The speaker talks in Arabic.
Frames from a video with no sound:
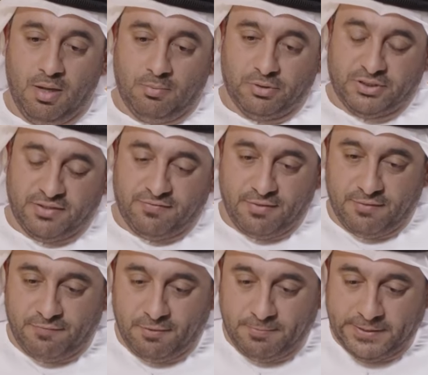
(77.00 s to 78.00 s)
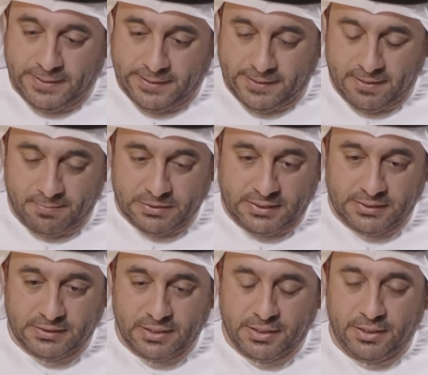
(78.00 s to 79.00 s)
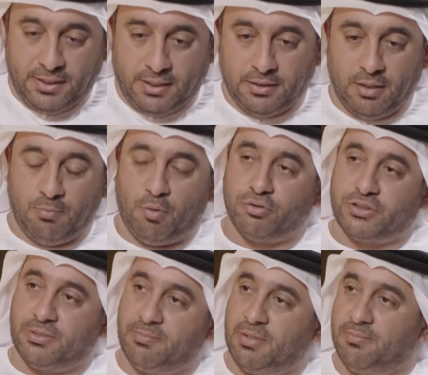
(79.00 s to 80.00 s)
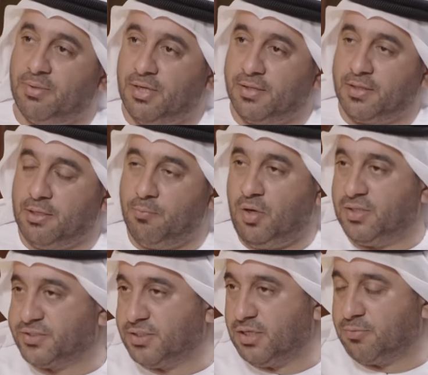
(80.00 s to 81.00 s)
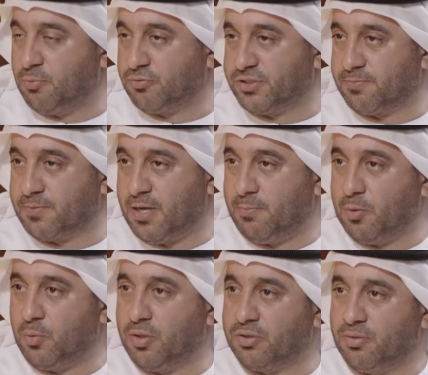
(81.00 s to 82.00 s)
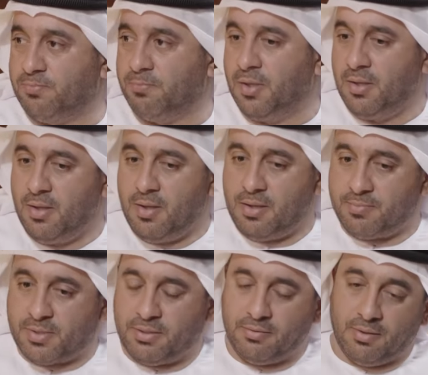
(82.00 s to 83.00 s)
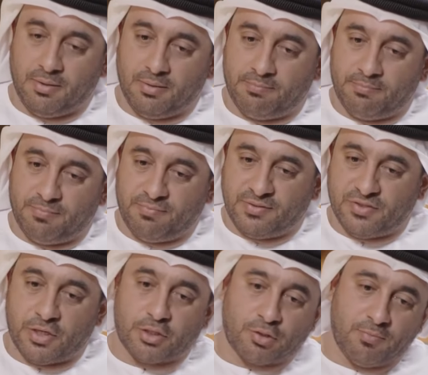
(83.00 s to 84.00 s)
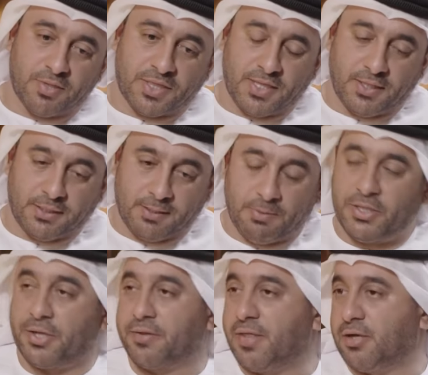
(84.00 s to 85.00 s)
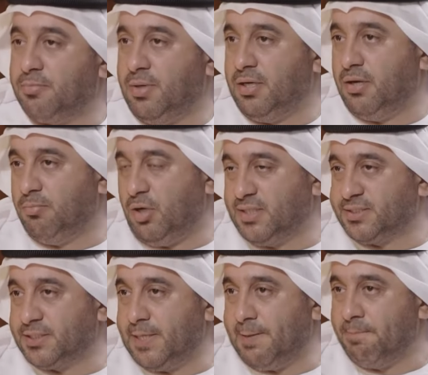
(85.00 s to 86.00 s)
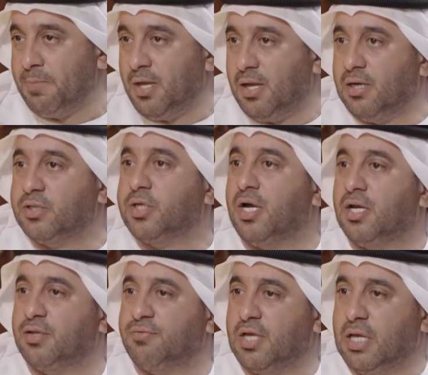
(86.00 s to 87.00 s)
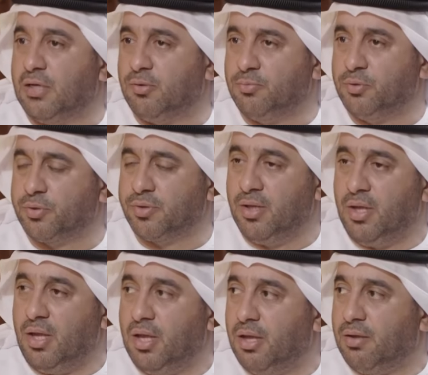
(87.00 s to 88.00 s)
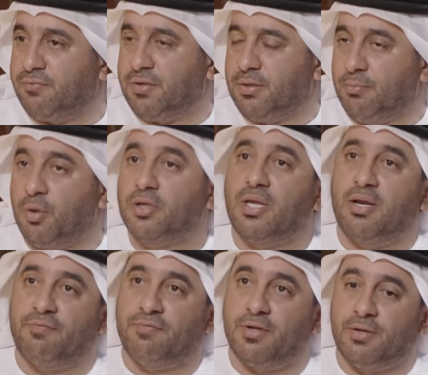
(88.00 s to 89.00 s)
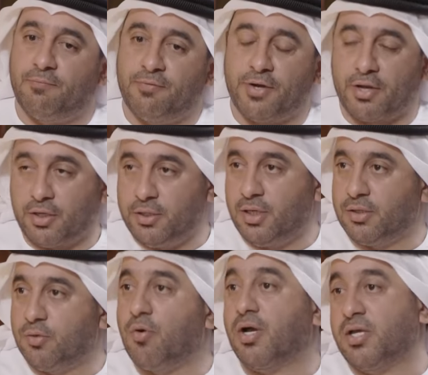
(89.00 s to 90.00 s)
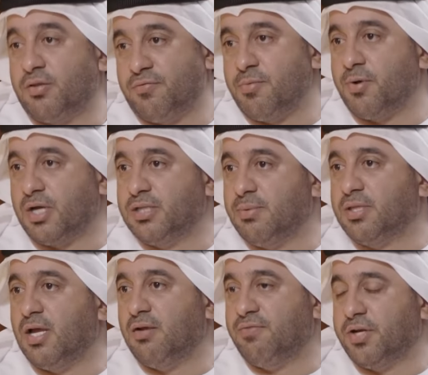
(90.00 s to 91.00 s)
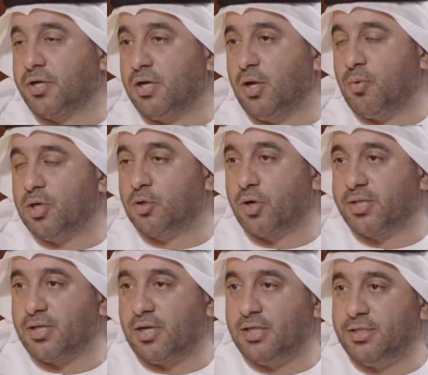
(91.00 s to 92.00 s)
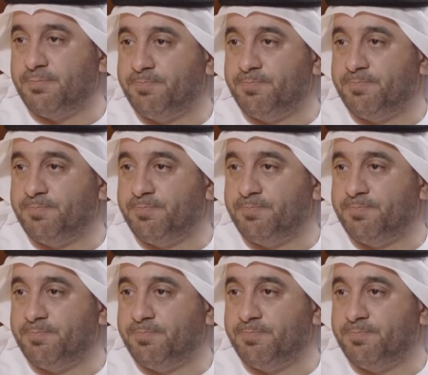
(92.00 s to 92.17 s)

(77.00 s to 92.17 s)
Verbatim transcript: وسيف في البداية إذا ما تحدثنا عن الموسم الماضي محصلة موسم كامل وأنتم يمكن آه، في سنتكم الثانية مدى رضاكم عن المحصلة التي آلت فيها الأمور آه، في مختلف آه، فرق النادي وأكيد في مقدمتها الفريق الأول لكرة القدم